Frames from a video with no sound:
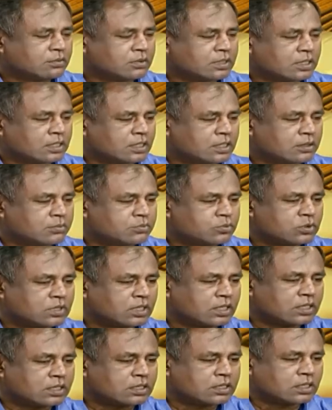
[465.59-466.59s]
তারপরে
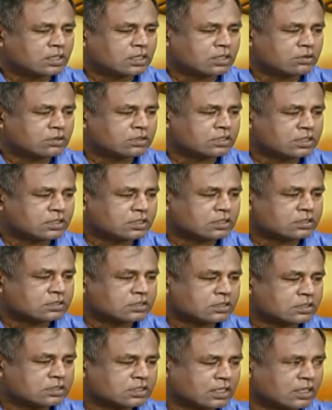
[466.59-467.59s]
বুটের ওই যে
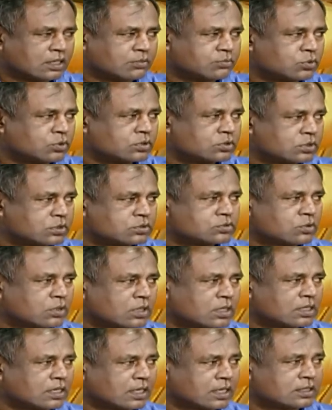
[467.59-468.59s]
হ্যাঁ, ছোলার ডাল হ্যাঁ
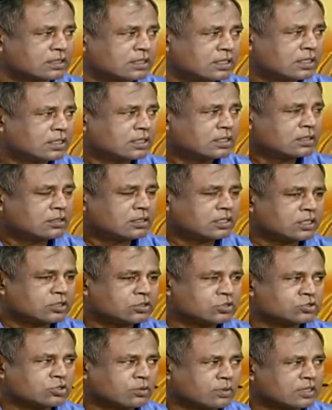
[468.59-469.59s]
ডাল হ্যাঁ
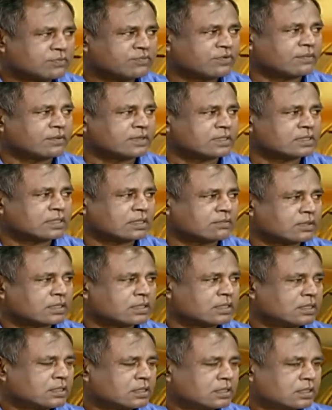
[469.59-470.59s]
এটা তো সবারই ফেভারিট খাবার
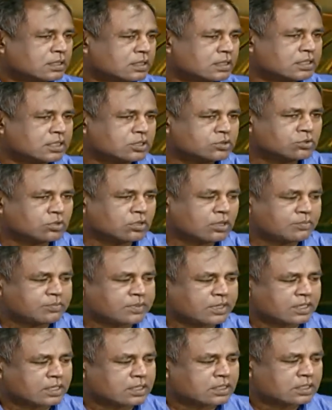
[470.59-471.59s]
আচ্ছা হ্যাঁ কিন্তু
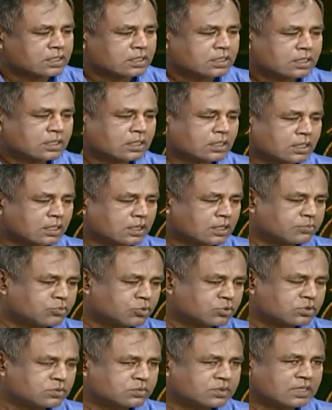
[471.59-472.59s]
আপনার
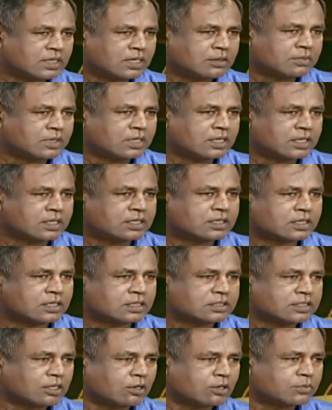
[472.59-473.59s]
প্রথম দিন আমরা
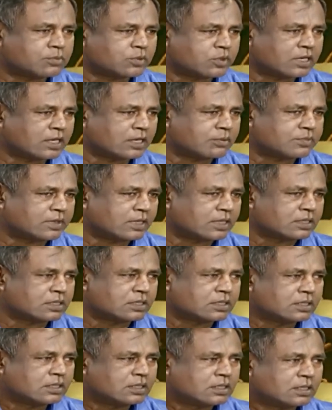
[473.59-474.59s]
যাওয়ার পরে আপনার
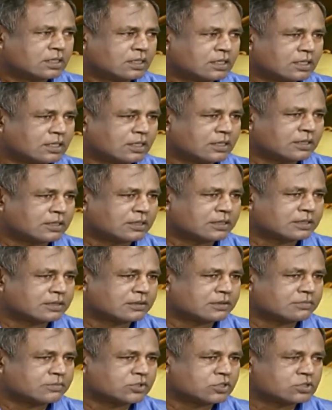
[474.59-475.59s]

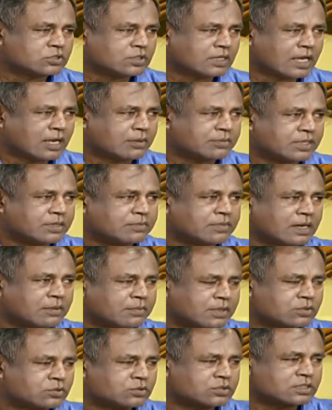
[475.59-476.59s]
বিশেষ করে আমি বা
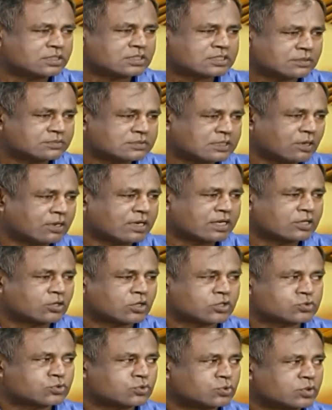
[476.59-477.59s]
আমার কোচিং স্টাফ যাওয়ার
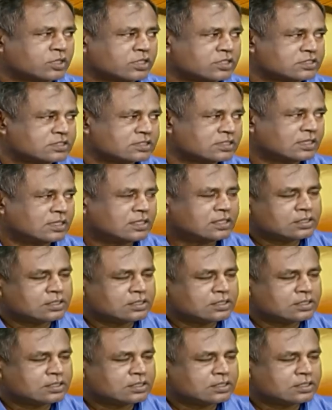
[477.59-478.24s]
আগে ওরা শুরু করে দিচ্ছে